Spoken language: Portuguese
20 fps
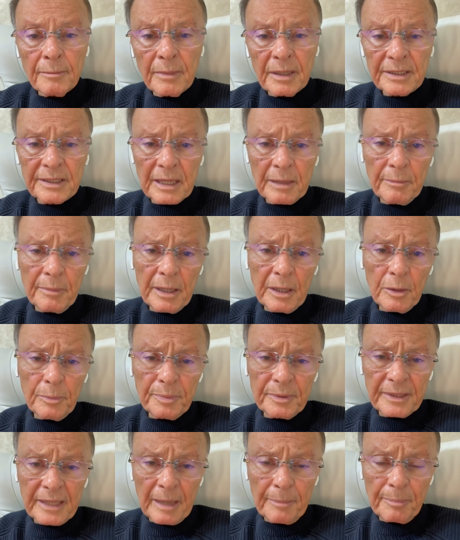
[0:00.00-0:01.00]
mas também
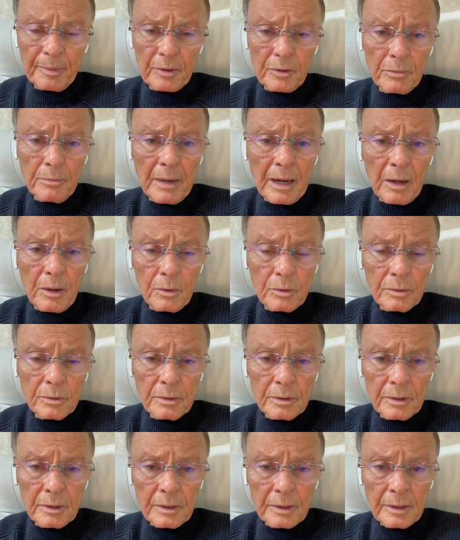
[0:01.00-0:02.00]
optar pelo
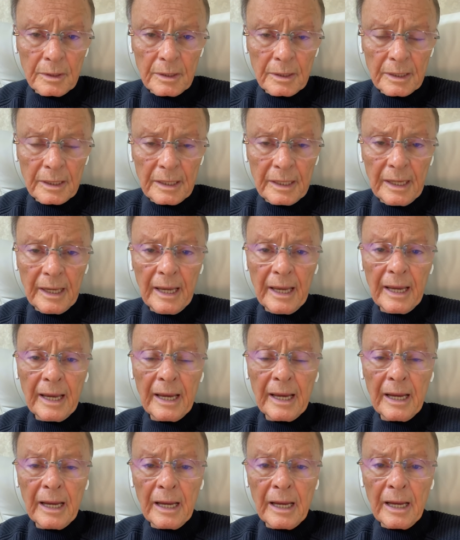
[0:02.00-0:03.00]
mal, que
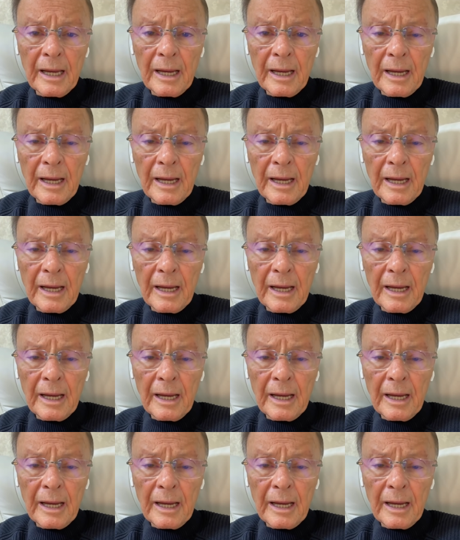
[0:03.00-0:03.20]
é